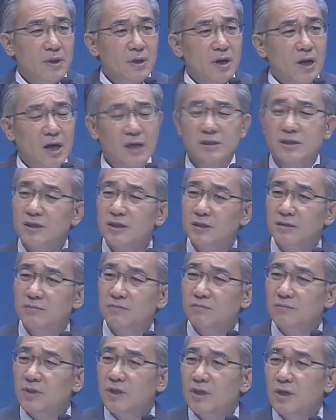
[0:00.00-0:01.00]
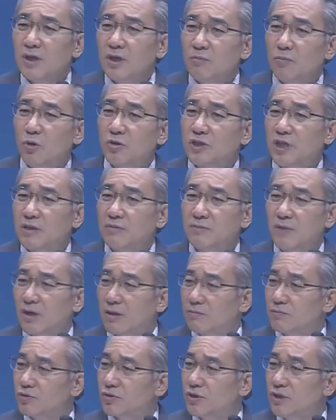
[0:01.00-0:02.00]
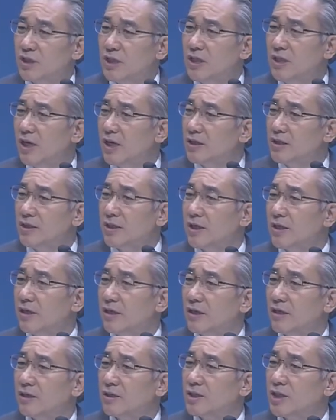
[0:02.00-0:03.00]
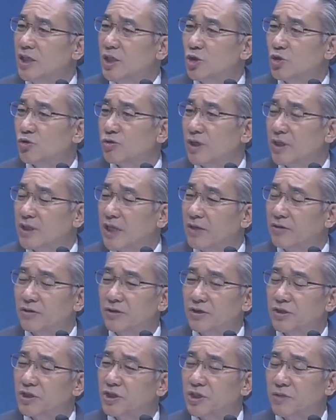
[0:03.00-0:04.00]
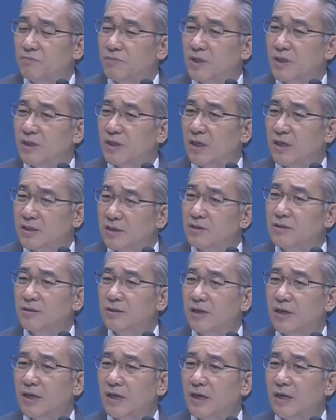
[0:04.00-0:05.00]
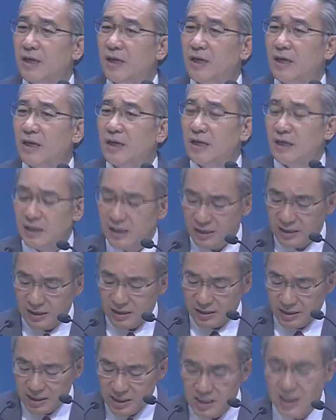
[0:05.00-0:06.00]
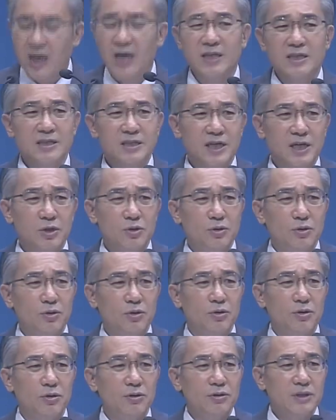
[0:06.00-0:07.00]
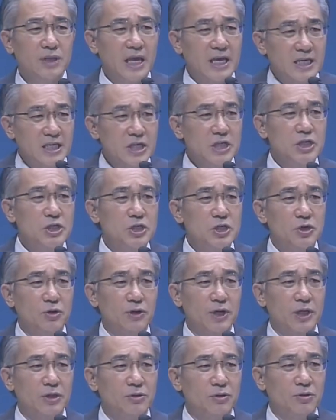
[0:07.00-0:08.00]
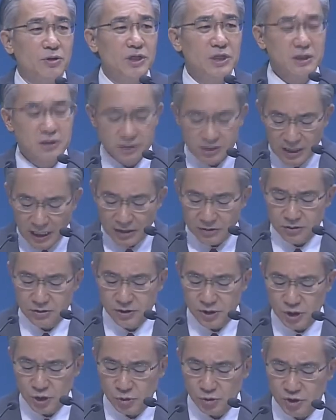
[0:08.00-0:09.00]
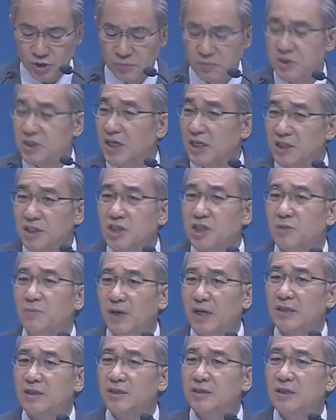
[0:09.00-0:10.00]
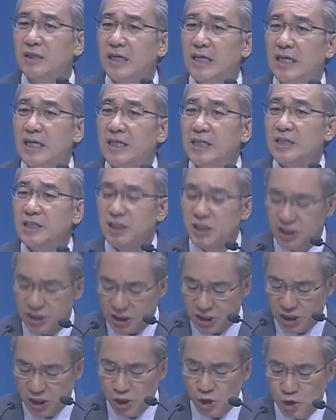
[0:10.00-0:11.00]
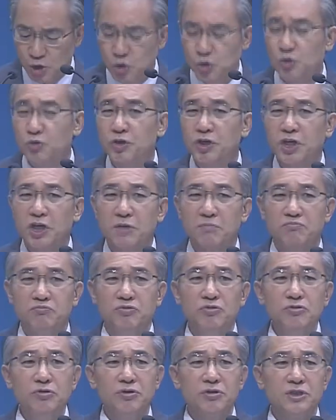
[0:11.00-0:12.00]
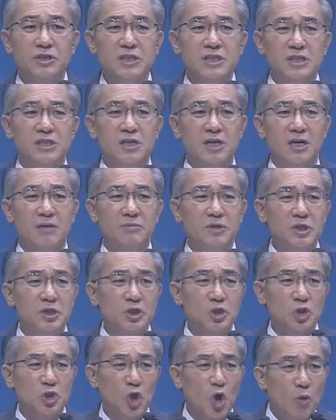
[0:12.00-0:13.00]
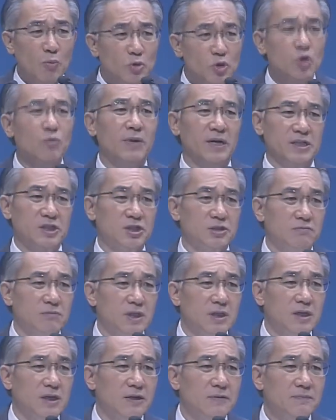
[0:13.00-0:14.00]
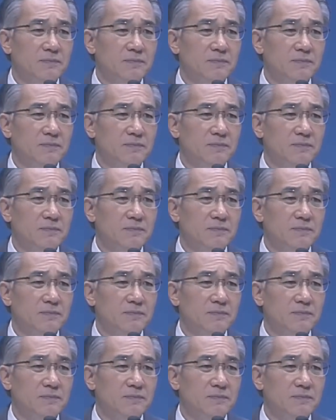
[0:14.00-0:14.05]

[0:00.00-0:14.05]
아니, 목사님 내가 무슨 이 나이에 질투란 단어를 쓰십니까? 그런데 이 나이에도 내 인격에도 이런 단어를 쓰고 싶지 않지만은 이 질투에 무너진 사람이 너무도 많습니다.